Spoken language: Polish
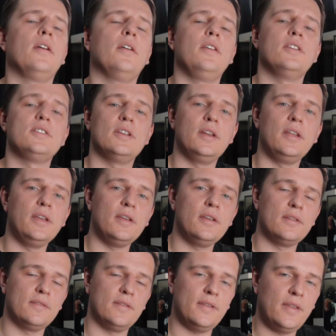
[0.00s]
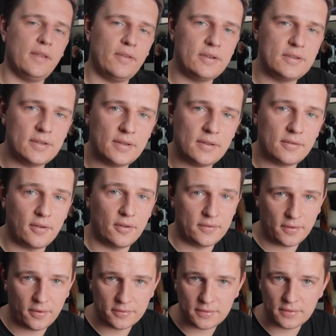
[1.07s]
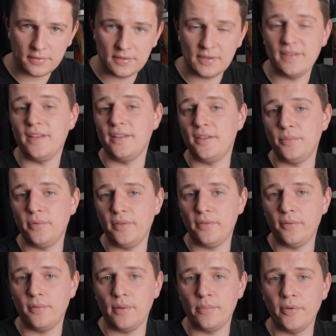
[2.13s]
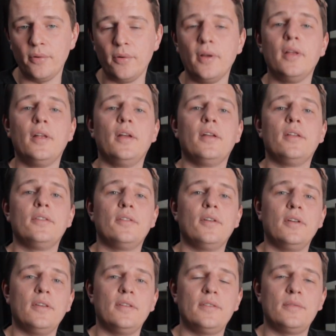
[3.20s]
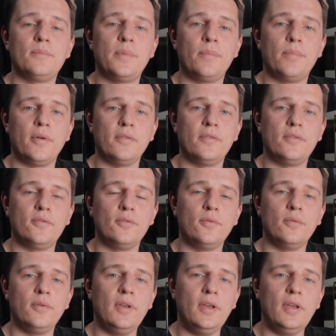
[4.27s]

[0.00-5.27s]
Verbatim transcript: Jeżeli zastanawia się o co chodzi z 16-bitową głębią, to jest po prostu